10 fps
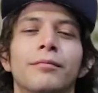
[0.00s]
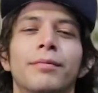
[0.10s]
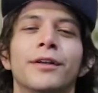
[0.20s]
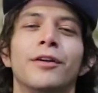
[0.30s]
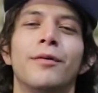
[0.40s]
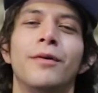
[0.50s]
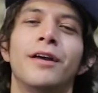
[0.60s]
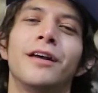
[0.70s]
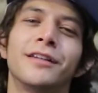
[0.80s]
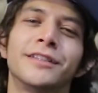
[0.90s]

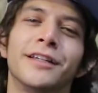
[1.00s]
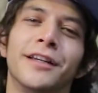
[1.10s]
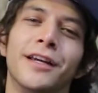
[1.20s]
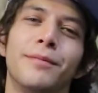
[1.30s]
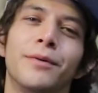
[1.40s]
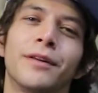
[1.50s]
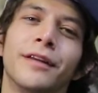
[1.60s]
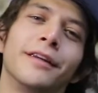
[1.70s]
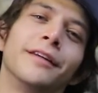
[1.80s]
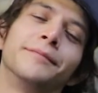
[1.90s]
Panorama se crea
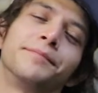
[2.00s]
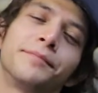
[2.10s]
porque